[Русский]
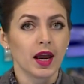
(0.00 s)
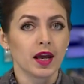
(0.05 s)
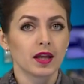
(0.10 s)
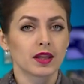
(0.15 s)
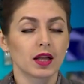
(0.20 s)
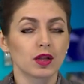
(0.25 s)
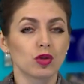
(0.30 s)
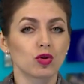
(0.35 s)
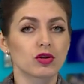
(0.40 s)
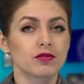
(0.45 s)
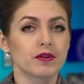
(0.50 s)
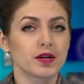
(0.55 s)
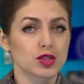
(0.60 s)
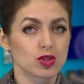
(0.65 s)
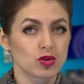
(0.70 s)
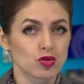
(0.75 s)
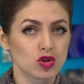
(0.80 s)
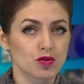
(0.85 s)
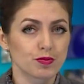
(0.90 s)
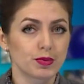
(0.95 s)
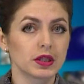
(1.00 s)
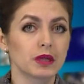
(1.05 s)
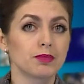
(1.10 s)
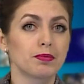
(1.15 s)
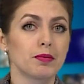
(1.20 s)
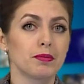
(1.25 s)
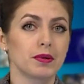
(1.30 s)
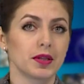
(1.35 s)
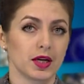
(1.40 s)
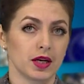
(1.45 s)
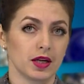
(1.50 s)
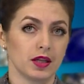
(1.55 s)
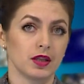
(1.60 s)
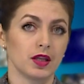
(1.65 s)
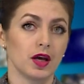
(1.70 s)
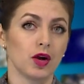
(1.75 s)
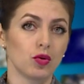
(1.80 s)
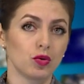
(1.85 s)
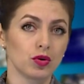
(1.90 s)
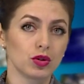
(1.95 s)
Налоговая служба напоминает,
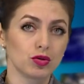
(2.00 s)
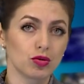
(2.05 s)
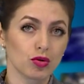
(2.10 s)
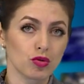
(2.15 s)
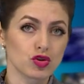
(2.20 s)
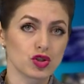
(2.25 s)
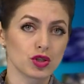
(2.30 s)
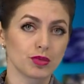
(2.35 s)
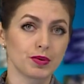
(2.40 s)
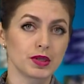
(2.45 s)
доход должен